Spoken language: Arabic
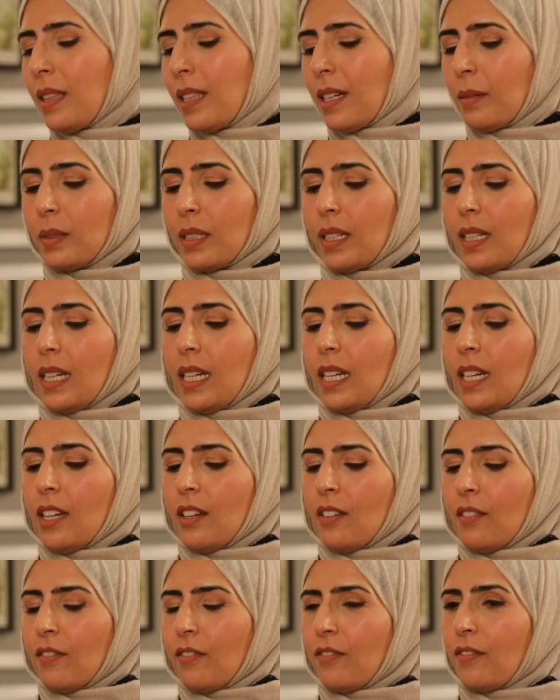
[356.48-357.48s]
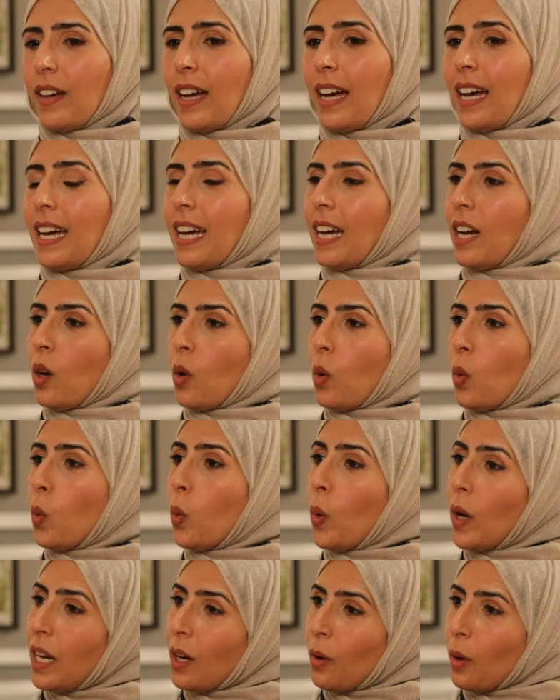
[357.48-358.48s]
بالضبط
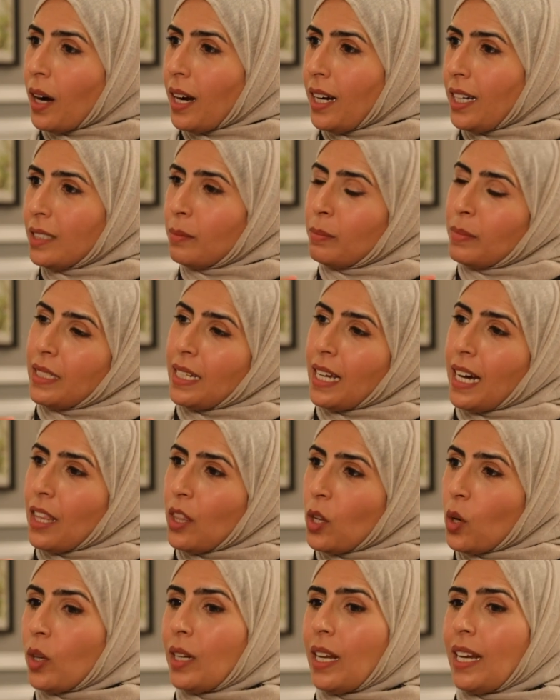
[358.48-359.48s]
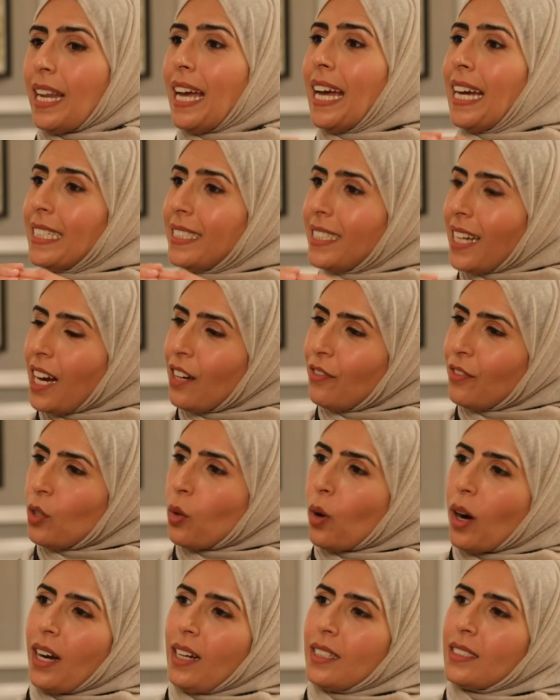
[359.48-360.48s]
فولا واحد من هذول الاهداف
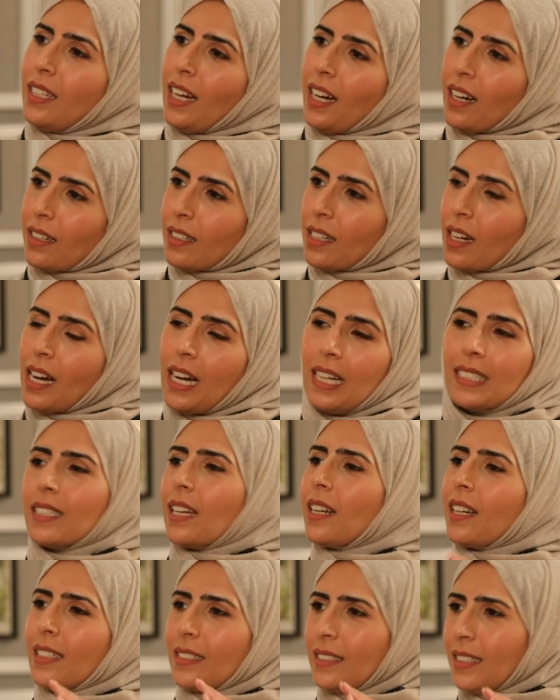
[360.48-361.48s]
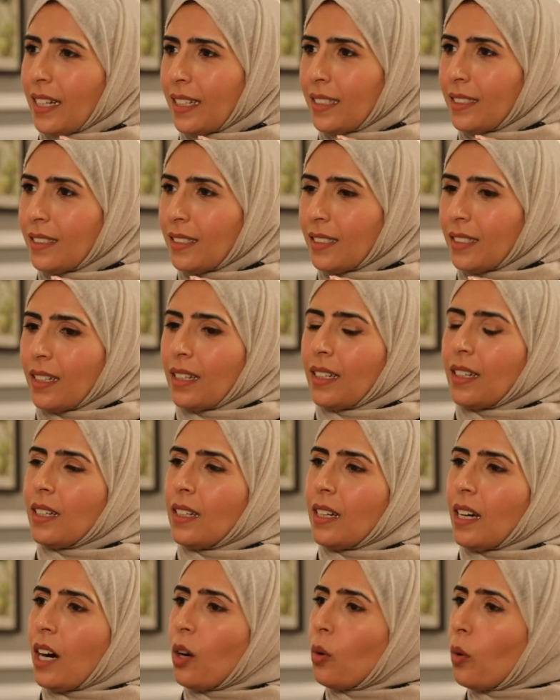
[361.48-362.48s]
الواحد يحققها عن طريق الدايت
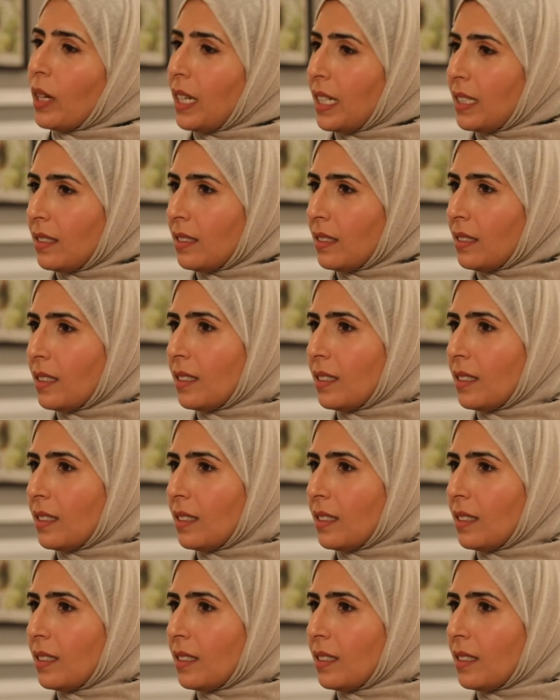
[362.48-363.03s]
اولا